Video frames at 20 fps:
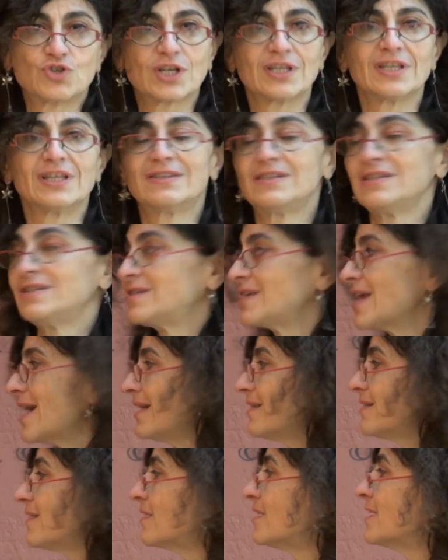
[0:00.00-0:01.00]
généticienne
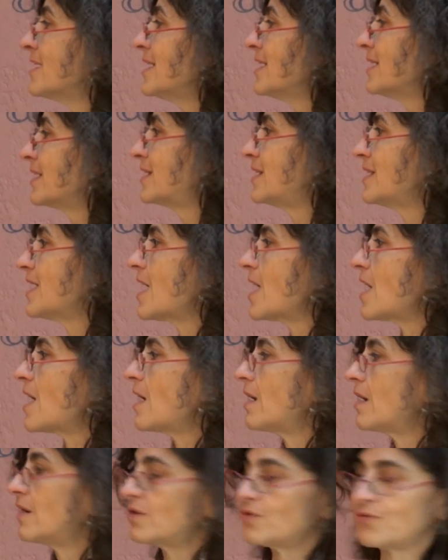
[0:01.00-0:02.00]
qui a
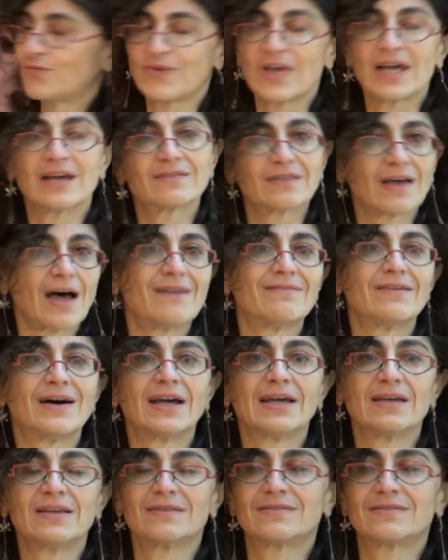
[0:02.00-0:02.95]
euh, fait un travail